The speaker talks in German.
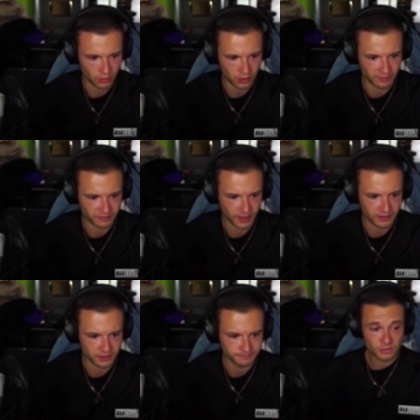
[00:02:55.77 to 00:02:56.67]
was meint
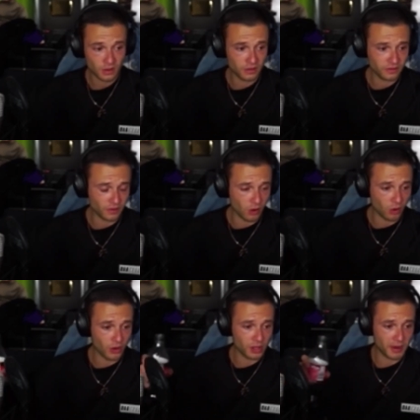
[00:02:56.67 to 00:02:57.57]
ihr? Ist es auch
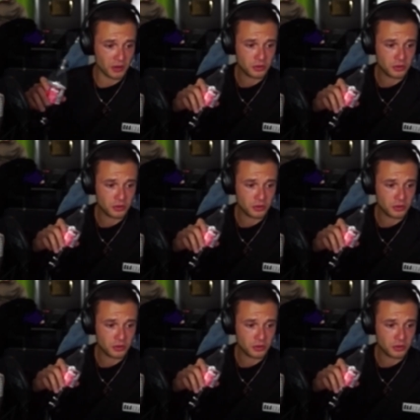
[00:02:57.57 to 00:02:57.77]
eure Meinung?